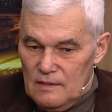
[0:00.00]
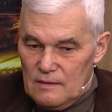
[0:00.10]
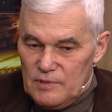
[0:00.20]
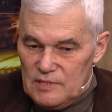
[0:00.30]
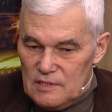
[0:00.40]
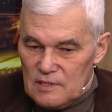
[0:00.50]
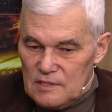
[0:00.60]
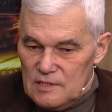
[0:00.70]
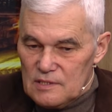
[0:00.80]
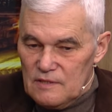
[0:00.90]
Президент
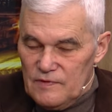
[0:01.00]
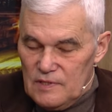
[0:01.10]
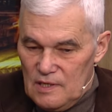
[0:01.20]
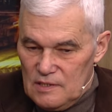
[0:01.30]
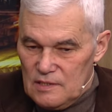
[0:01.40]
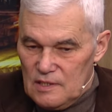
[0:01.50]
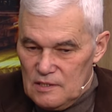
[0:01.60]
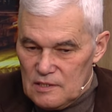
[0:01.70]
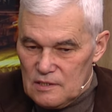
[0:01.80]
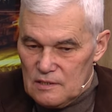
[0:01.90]
Российской Федерации,
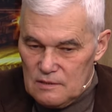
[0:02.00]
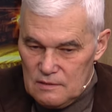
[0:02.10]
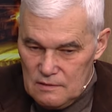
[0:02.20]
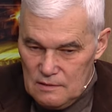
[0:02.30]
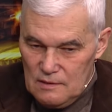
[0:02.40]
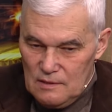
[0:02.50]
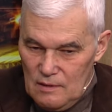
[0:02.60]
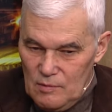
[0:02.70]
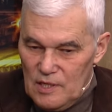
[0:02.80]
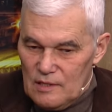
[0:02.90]
конечно,
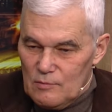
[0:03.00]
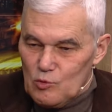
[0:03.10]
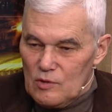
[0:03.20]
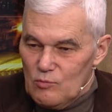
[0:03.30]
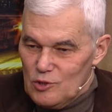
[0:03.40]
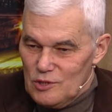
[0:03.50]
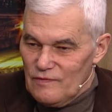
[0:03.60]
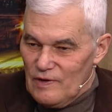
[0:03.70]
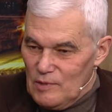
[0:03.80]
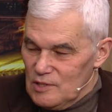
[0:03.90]
обладает намного больше
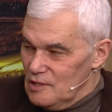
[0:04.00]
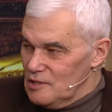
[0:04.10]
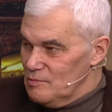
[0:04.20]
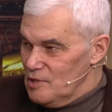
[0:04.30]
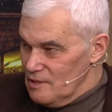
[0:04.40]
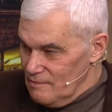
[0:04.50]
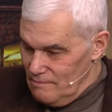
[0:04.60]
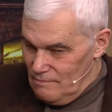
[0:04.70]
информации, чем я.